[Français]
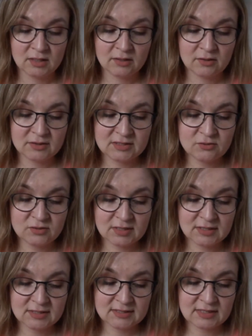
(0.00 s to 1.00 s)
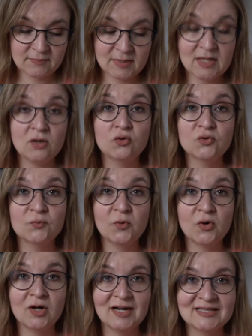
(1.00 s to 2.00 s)
Euh, c'est le tag qui s'appelle le
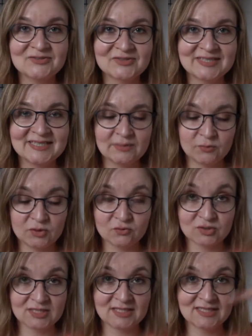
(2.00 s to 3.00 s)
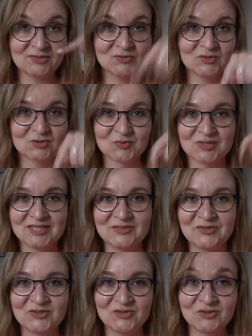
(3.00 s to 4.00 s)
sport, la santé et moi. Donc j'ai les questions qui sont sur mon
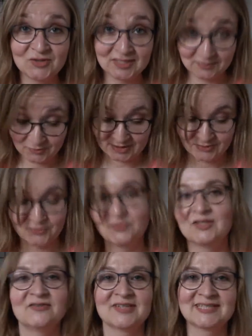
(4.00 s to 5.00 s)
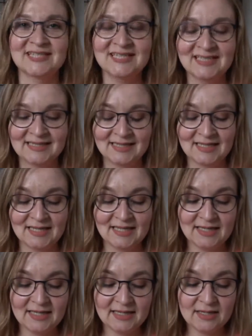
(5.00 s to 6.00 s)
téléphone juste là, c'est pour ça que vous voyez faire ça.
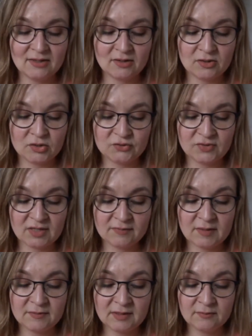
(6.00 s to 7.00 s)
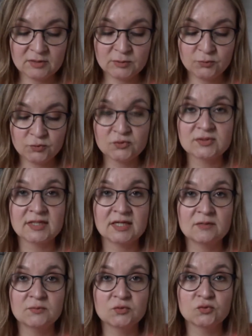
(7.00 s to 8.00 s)
Et euh, je vais adapter un petit peu ce
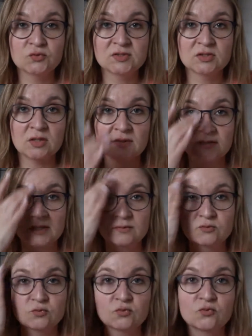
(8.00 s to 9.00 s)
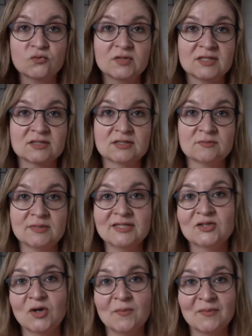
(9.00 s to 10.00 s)
tag puisque c'est comme un tag je trouve qui est
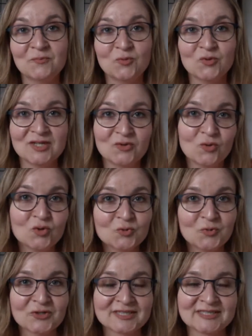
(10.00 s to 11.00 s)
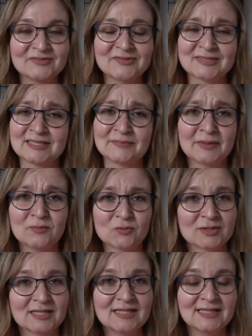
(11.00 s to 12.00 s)
ciblé comme pour les gros sportifs, ce qui n'est pas
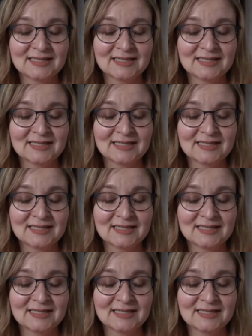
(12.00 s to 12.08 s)
mon cas.